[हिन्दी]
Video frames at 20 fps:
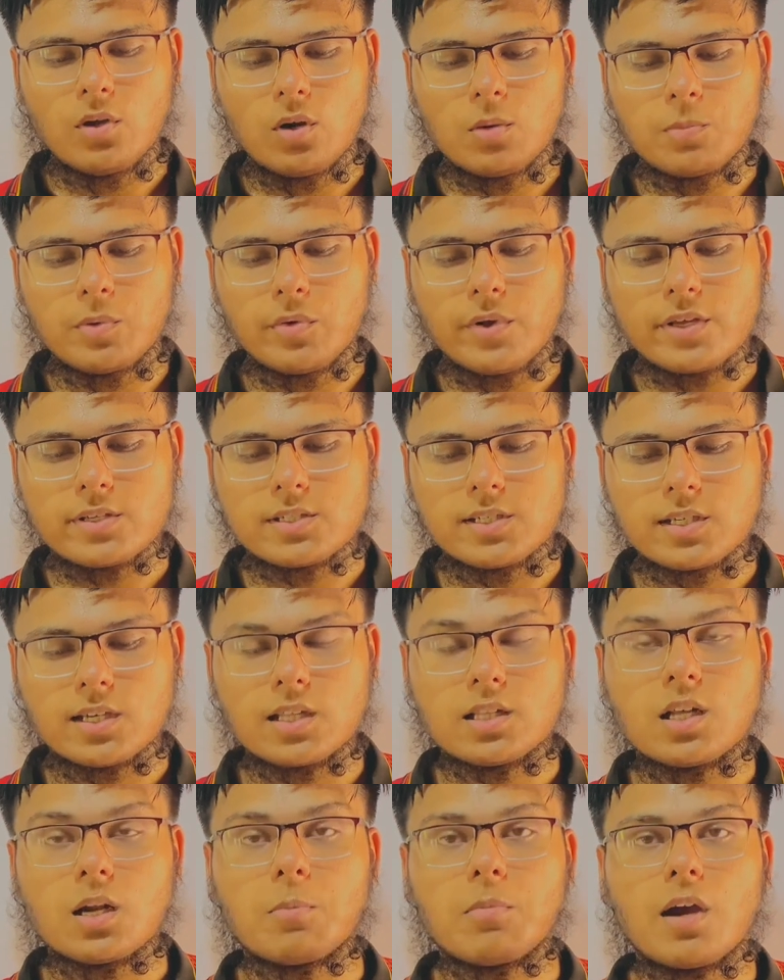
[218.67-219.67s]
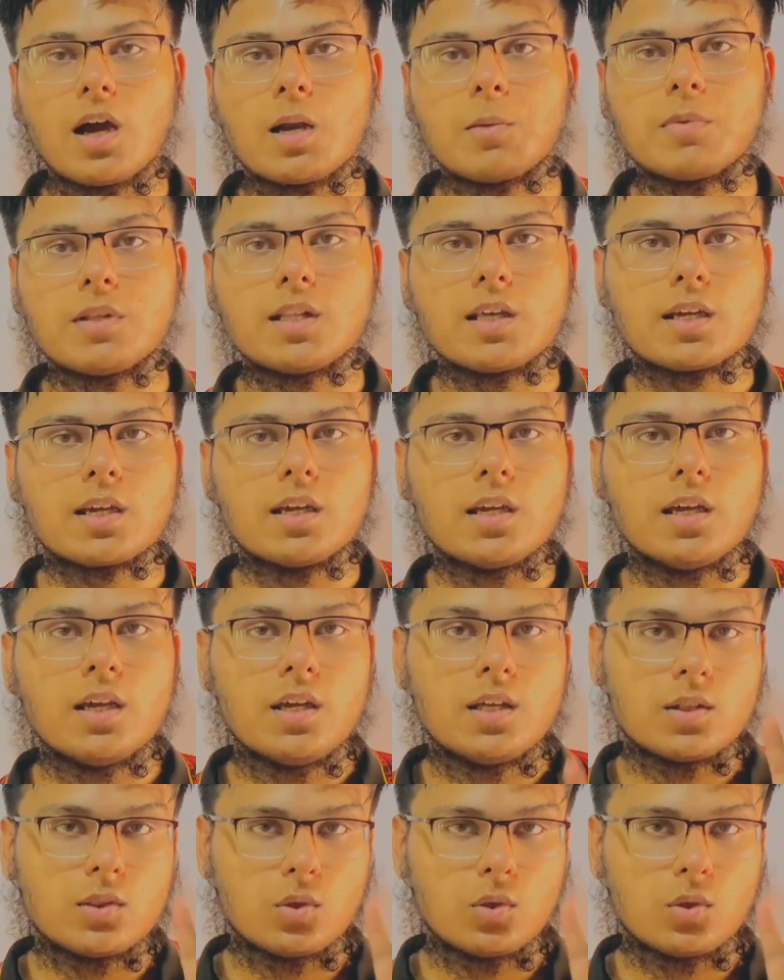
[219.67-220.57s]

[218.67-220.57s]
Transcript: और यू के दरमियान में देखें